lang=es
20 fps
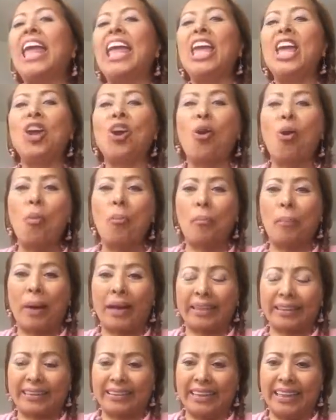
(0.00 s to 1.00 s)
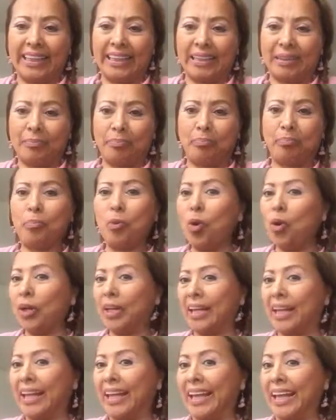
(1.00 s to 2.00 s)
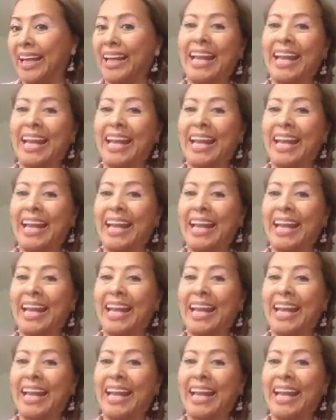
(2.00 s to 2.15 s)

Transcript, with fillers: y compartir porque